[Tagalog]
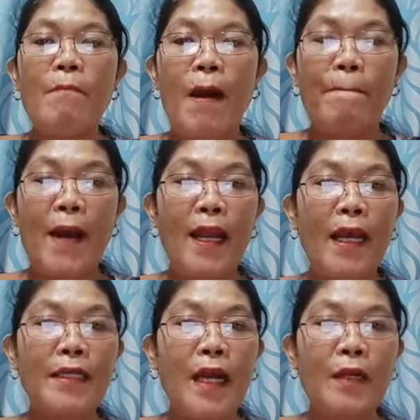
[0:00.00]

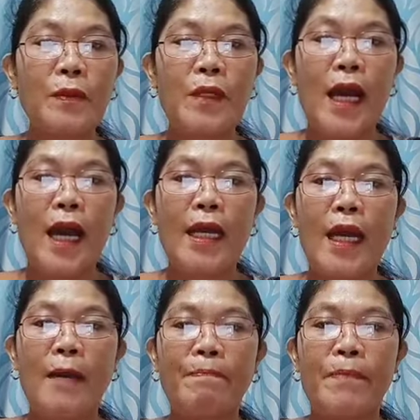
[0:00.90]
Mapalad na kulay
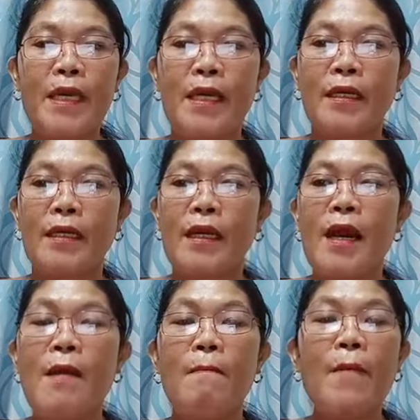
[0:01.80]
ang pink.
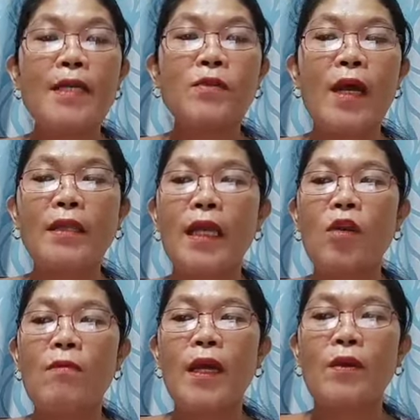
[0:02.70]

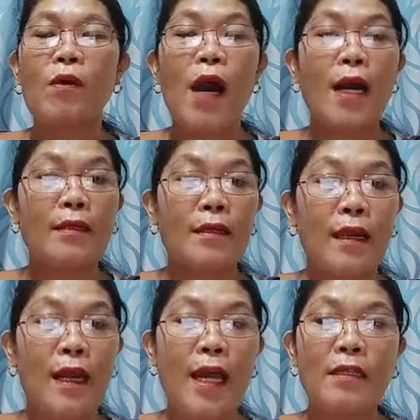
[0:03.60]
Maswerteng numero ang
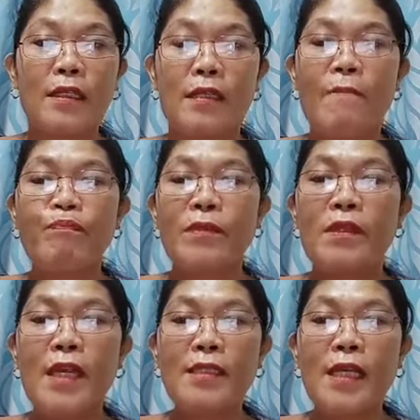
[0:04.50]
3,
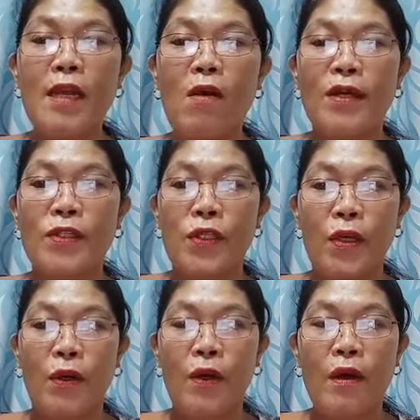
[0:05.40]
18,
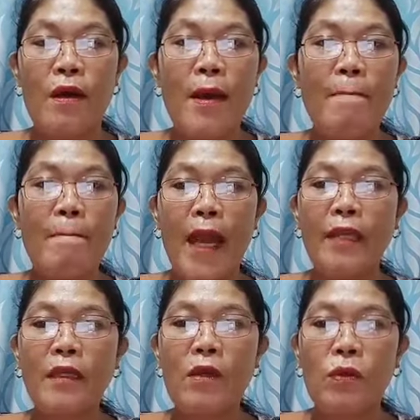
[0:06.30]

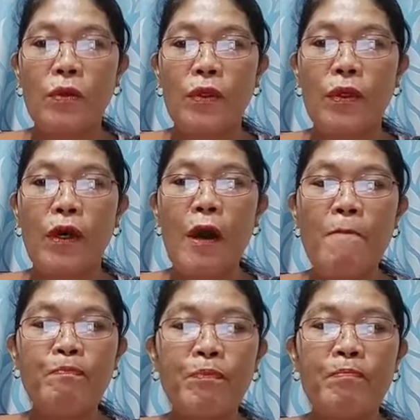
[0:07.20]
21, 29,
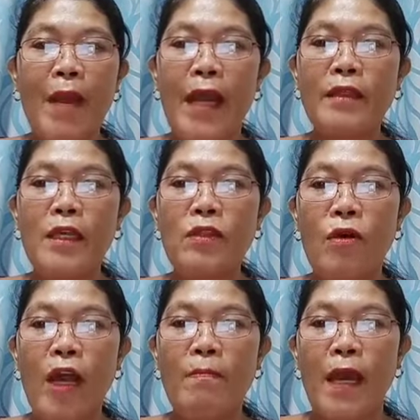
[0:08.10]

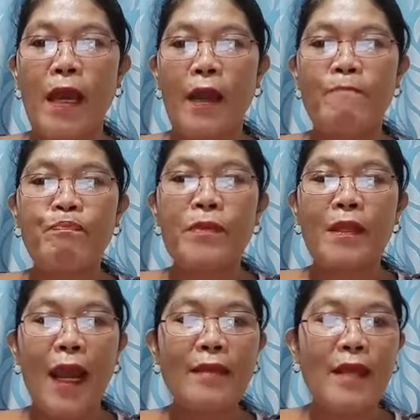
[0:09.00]

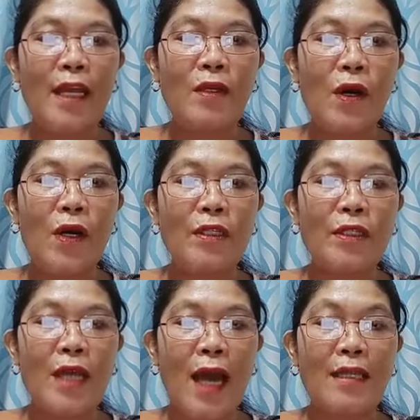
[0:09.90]

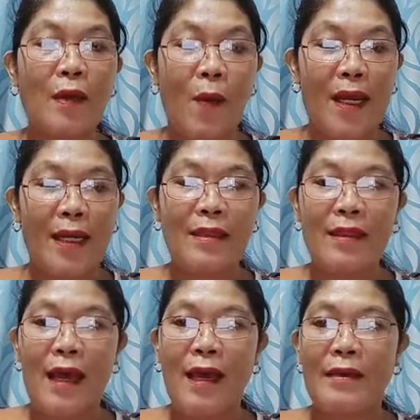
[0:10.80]
32 at
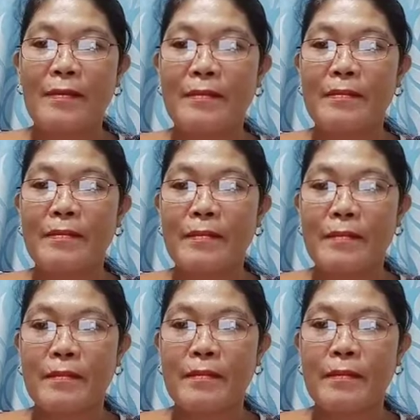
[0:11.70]

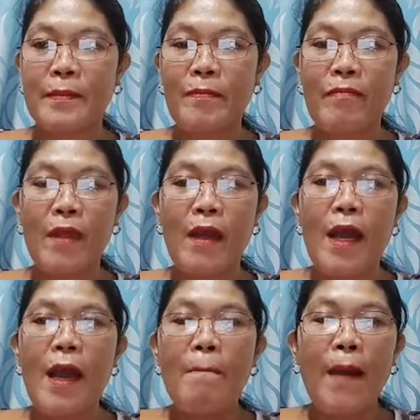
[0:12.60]

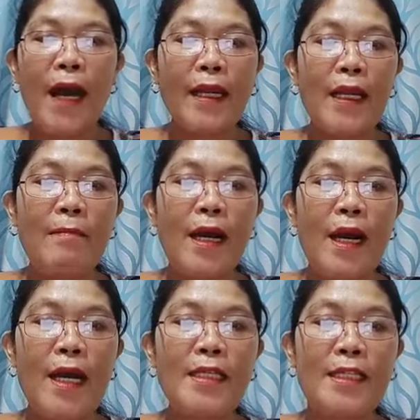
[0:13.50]
40. Para
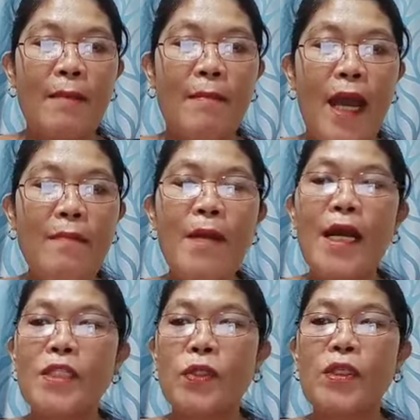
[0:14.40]
naman sa may
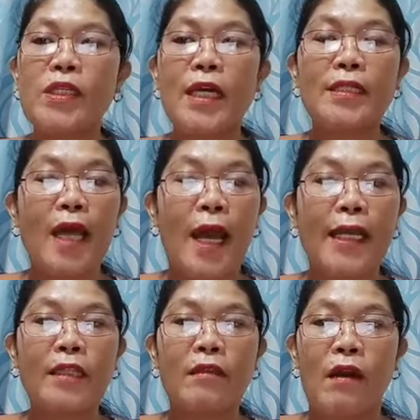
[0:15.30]
mga zodiac
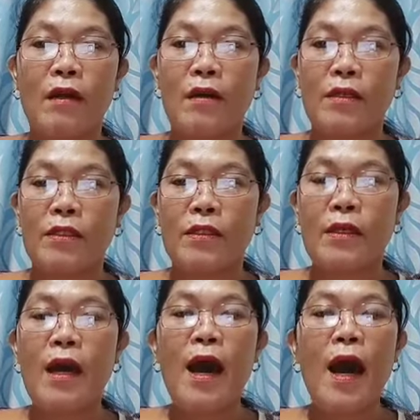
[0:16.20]
sign
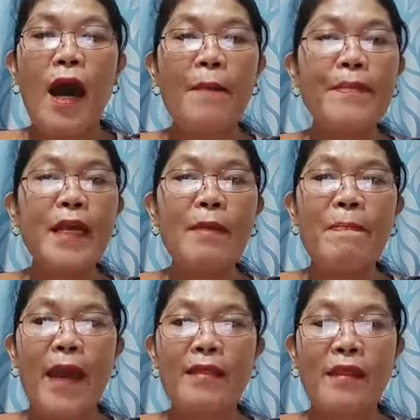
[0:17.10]
Taurus,
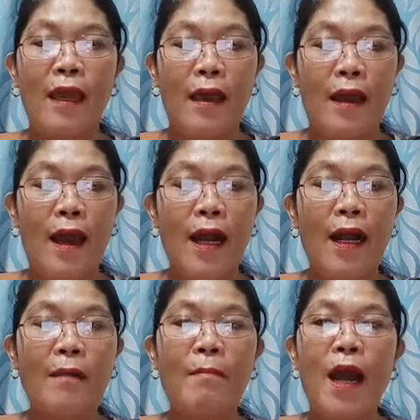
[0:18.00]
Abril 20
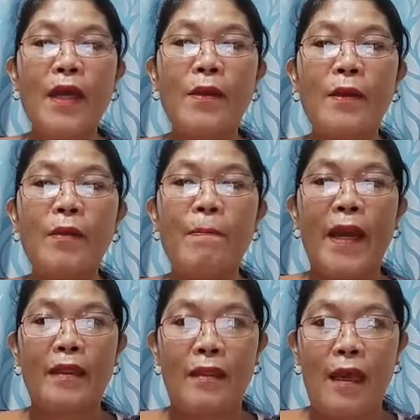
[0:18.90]
hanggang Mayo
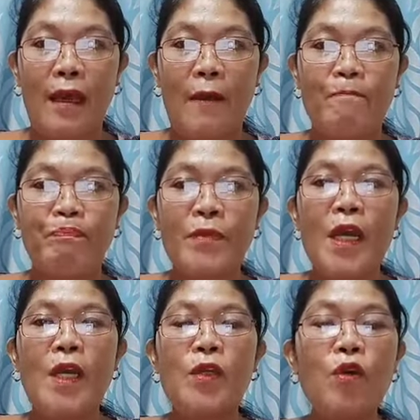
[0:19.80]

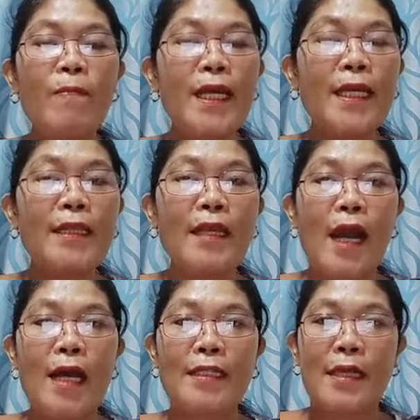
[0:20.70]
20. Dumikit
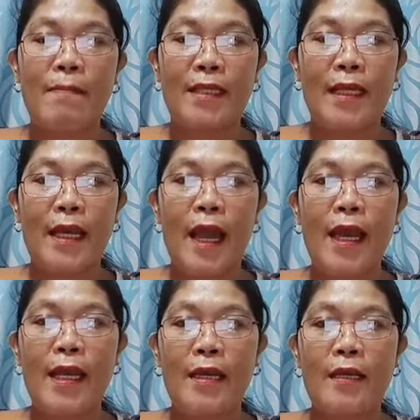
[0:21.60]
ka sa
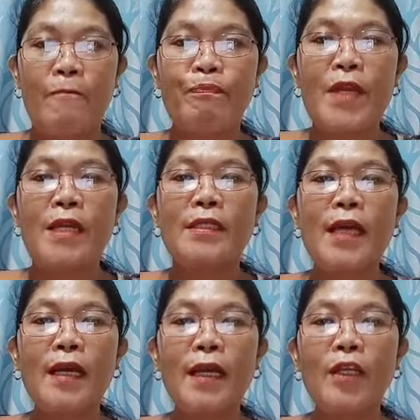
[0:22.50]
masayahin.
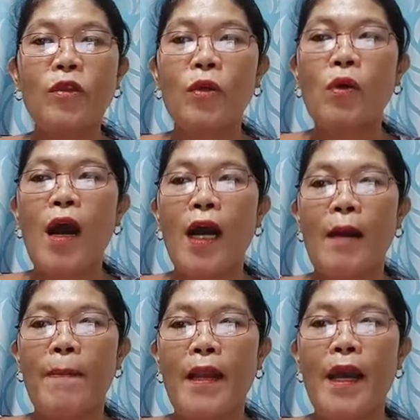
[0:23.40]
Sa ganito, ang
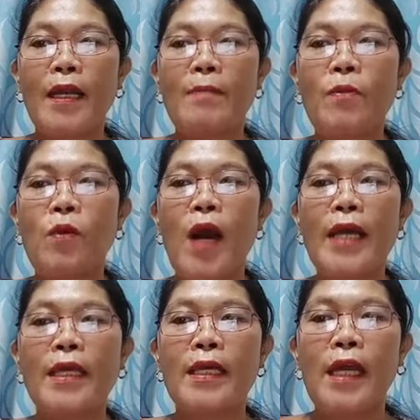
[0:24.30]
kapalaran mo
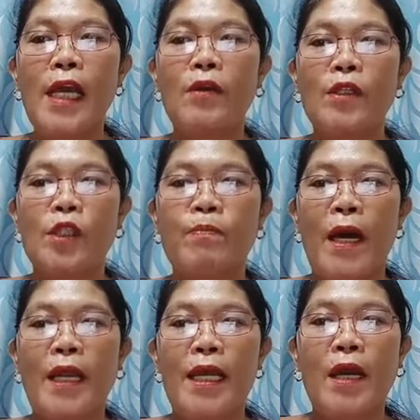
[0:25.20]
ay kikilos
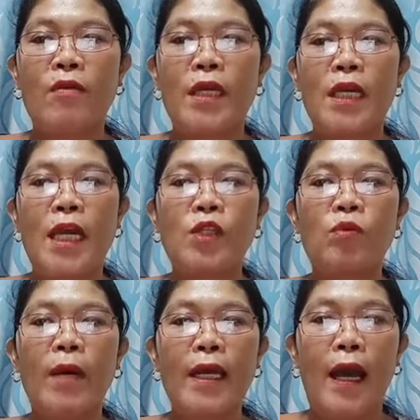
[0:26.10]
para ikaw din ay
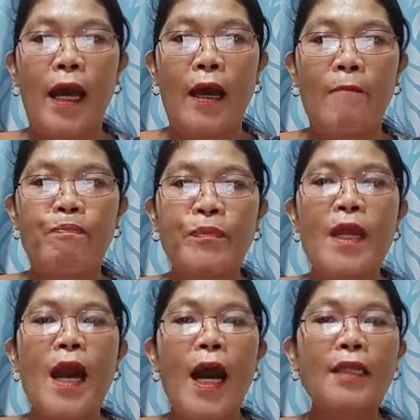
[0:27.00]
sumaya.
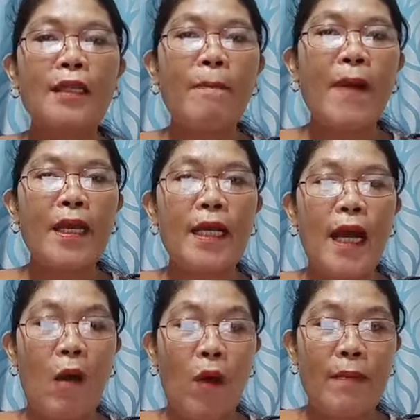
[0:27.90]
At kapag
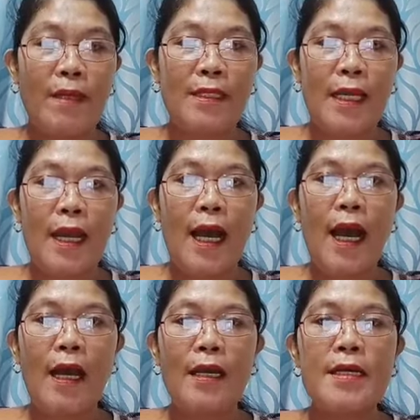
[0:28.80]
ikaw ay
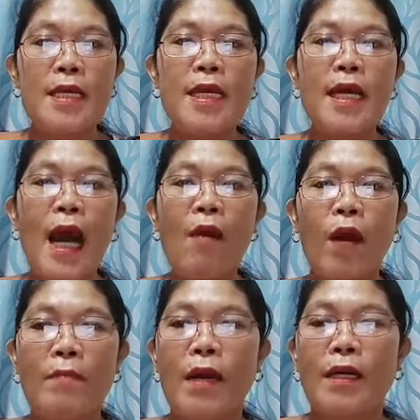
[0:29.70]
masaya,
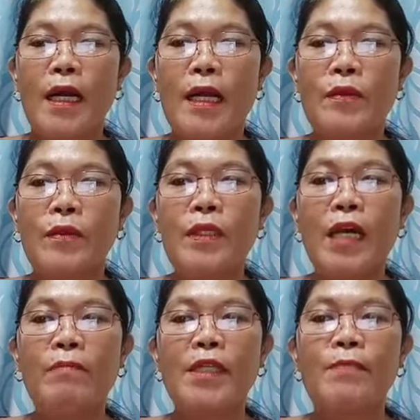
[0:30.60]
ikaw ay magkakaroon
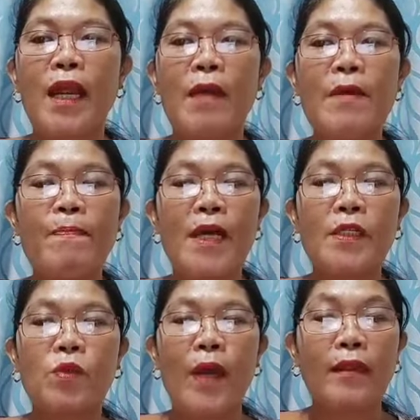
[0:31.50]
ng mas marami pang
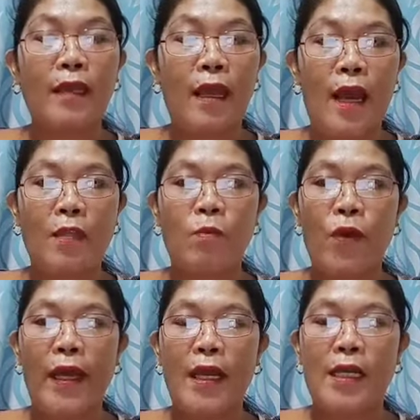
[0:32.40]
swerte at
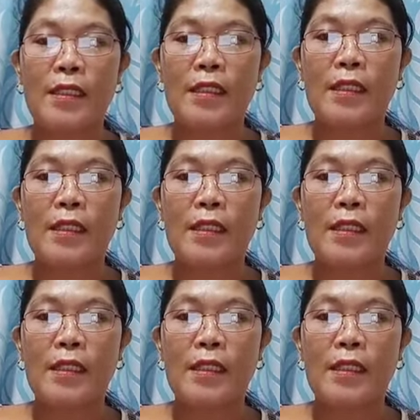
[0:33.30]
buenas.